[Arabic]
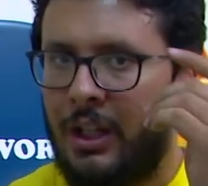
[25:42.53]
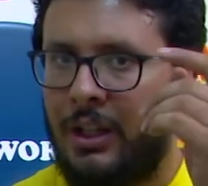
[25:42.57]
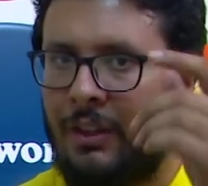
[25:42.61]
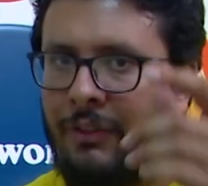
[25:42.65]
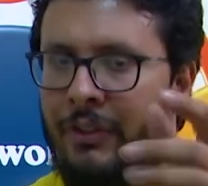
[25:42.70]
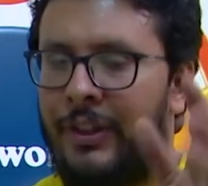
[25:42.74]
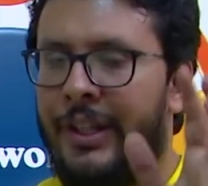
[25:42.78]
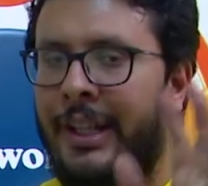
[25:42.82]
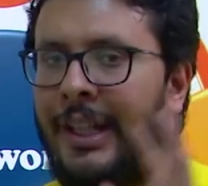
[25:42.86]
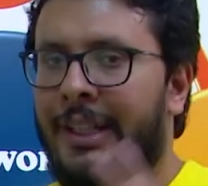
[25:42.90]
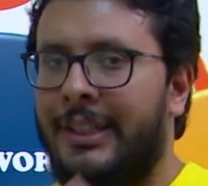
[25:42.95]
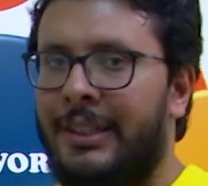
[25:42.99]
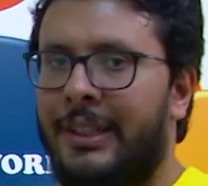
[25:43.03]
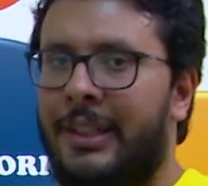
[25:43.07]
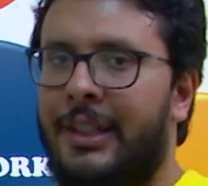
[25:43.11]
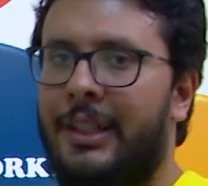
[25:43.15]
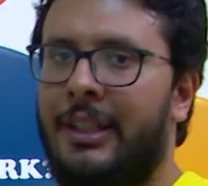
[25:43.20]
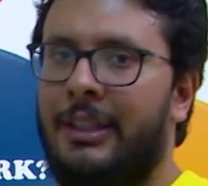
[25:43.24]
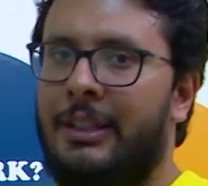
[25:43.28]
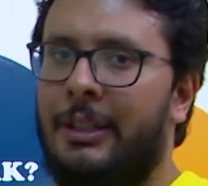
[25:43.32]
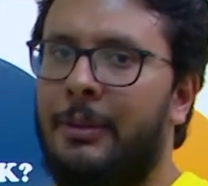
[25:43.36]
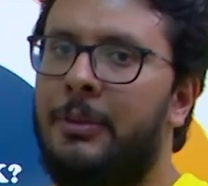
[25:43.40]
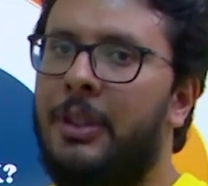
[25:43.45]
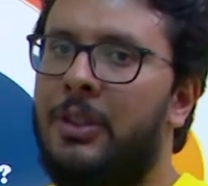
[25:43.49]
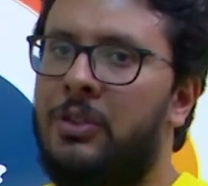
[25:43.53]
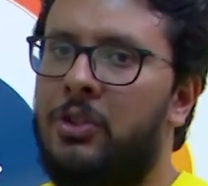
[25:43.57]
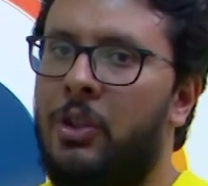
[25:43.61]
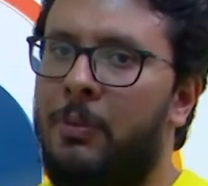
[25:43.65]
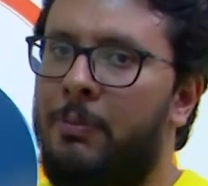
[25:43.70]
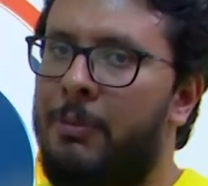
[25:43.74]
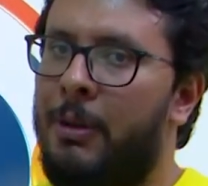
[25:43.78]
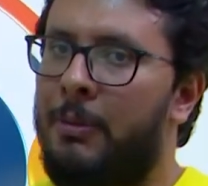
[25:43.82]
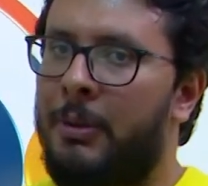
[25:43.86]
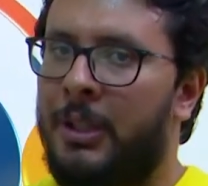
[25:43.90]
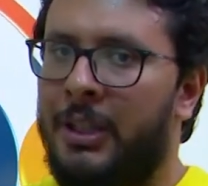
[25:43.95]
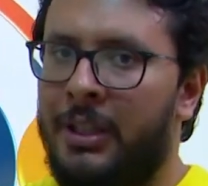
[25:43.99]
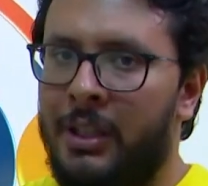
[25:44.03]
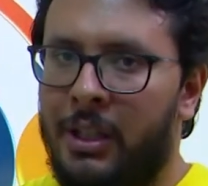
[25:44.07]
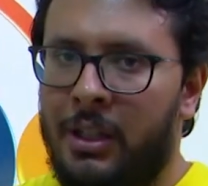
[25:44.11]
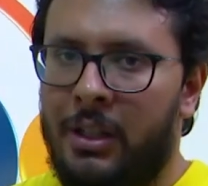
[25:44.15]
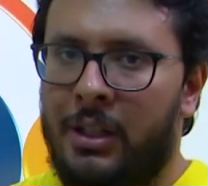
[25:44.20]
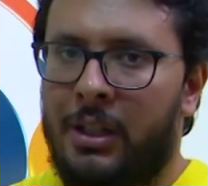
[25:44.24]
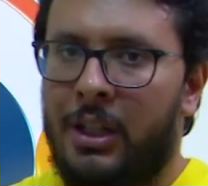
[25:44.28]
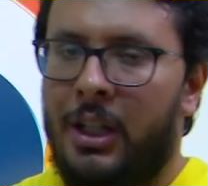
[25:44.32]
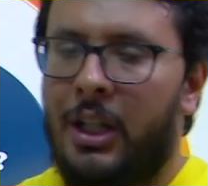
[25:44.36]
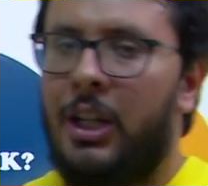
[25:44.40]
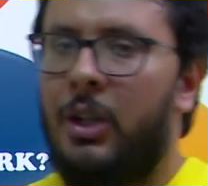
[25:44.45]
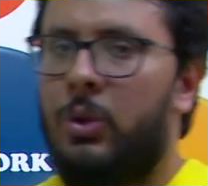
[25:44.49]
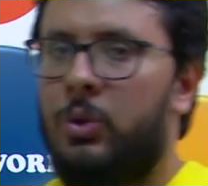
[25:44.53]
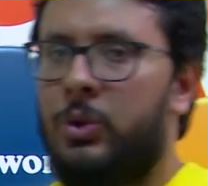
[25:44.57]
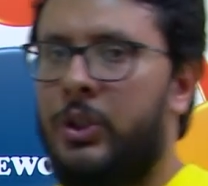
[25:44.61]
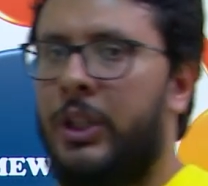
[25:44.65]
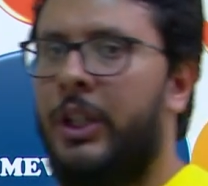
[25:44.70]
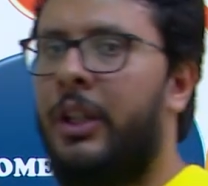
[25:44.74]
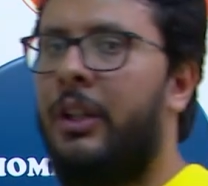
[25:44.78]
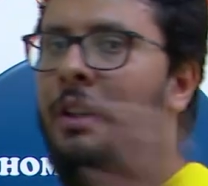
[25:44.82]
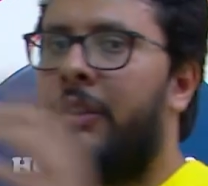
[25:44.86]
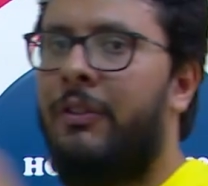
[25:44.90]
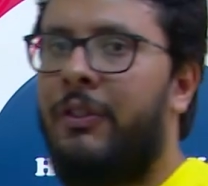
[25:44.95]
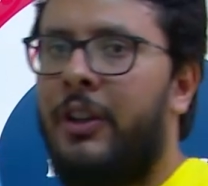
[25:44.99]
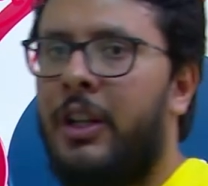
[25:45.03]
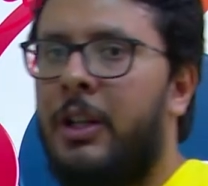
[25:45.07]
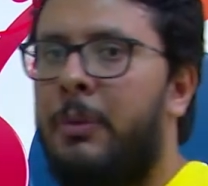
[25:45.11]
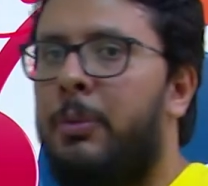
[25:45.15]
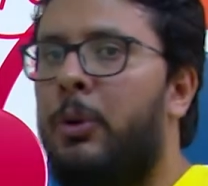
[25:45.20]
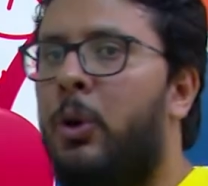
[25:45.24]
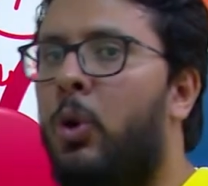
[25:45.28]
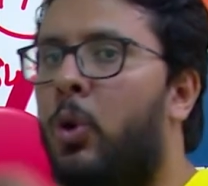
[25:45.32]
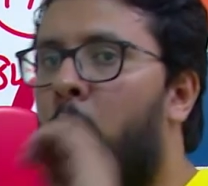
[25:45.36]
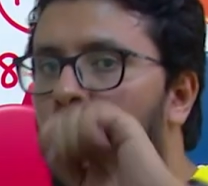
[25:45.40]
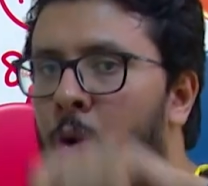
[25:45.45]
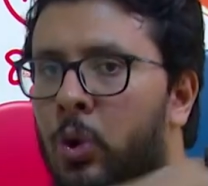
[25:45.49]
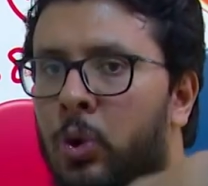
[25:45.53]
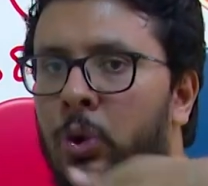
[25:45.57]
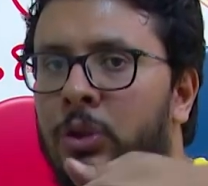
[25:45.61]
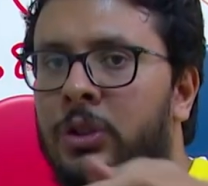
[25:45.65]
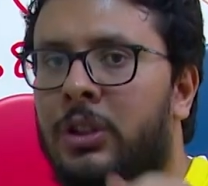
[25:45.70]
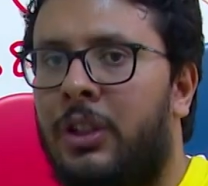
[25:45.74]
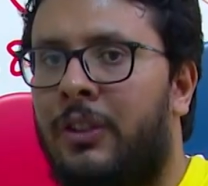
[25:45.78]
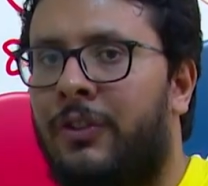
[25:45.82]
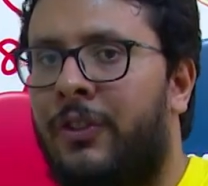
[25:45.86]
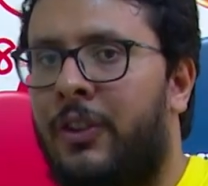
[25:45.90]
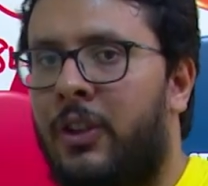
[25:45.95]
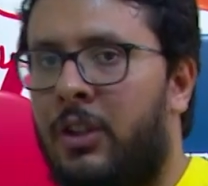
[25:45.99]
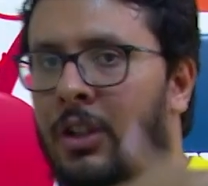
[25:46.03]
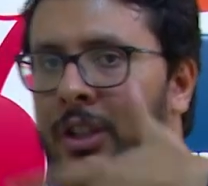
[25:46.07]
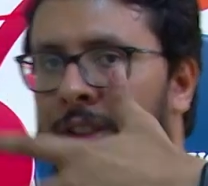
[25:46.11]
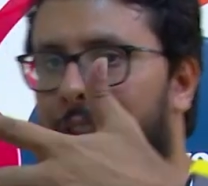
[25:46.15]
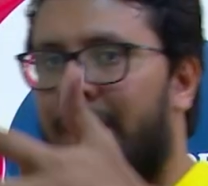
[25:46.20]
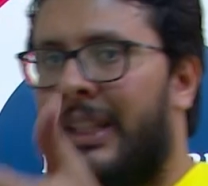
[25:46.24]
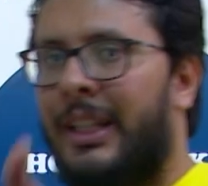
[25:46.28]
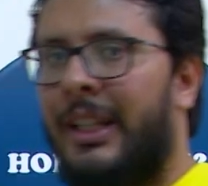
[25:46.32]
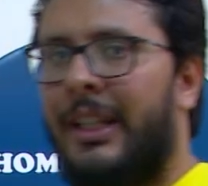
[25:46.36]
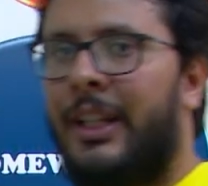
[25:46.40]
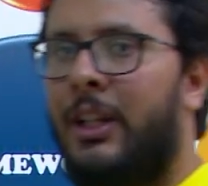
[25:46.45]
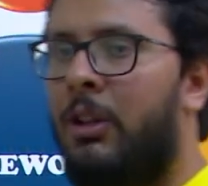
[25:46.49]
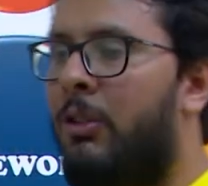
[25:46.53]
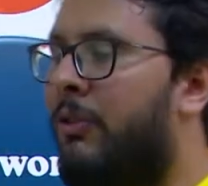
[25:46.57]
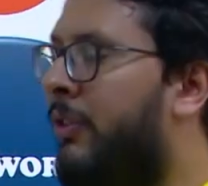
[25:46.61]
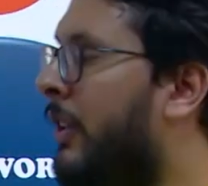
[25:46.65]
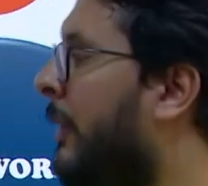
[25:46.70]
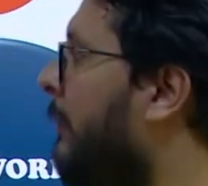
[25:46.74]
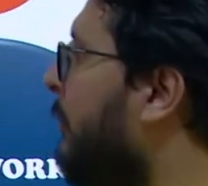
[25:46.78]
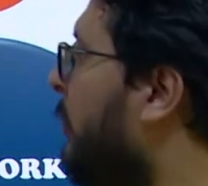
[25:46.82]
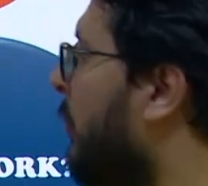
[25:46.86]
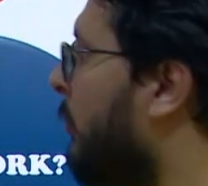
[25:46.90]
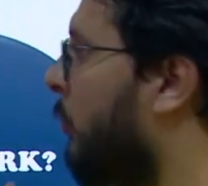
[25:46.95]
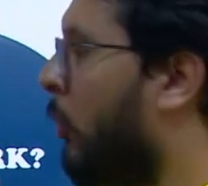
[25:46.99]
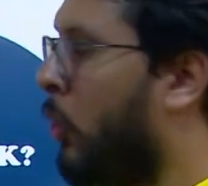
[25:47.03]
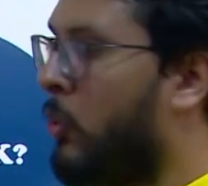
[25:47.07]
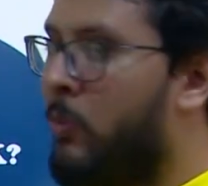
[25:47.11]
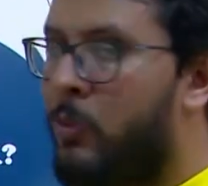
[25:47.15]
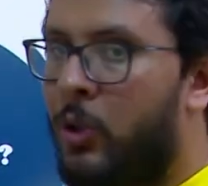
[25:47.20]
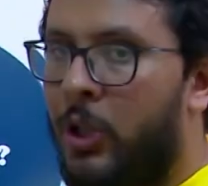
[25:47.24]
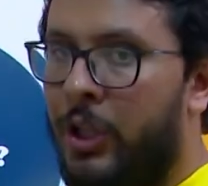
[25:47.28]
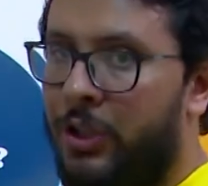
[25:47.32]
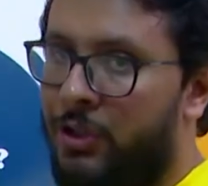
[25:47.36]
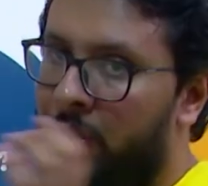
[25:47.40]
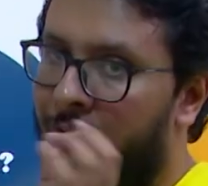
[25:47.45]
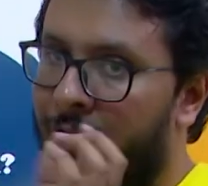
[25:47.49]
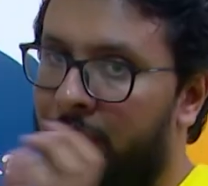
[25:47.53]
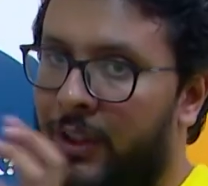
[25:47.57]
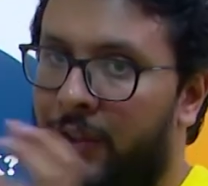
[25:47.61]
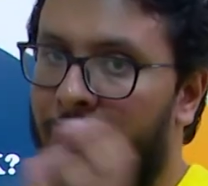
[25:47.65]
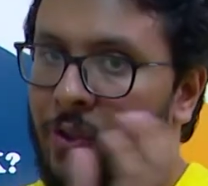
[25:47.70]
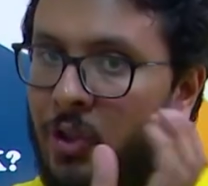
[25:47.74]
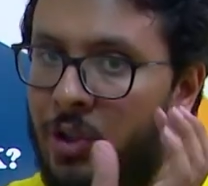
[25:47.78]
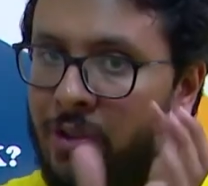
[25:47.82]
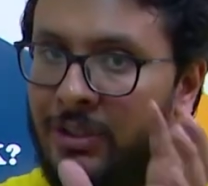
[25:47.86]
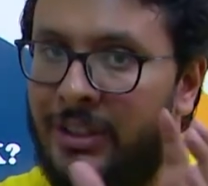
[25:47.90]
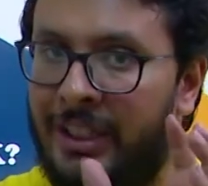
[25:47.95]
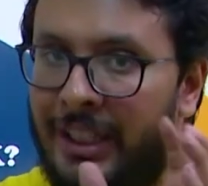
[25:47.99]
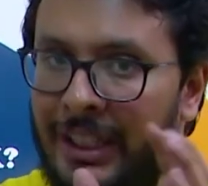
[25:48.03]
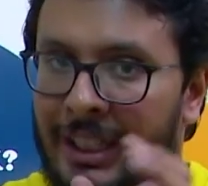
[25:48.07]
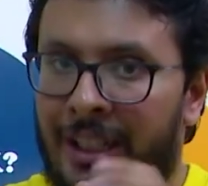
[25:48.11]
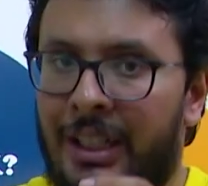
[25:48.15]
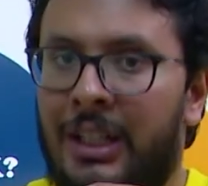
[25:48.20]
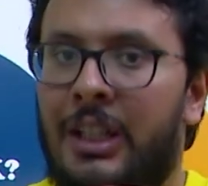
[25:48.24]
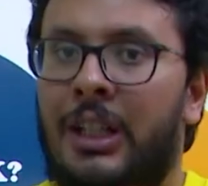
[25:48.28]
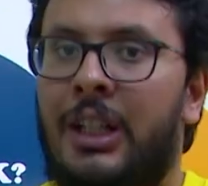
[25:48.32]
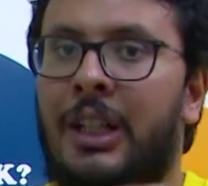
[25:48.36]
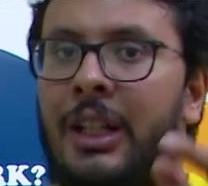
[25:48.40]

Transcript: فانا عايزك كده تبدا تطبق بايدك وتحل الفاريبل كله انت اتفرجت عليا كده وفهمت بعمق عشان في افكار تقيله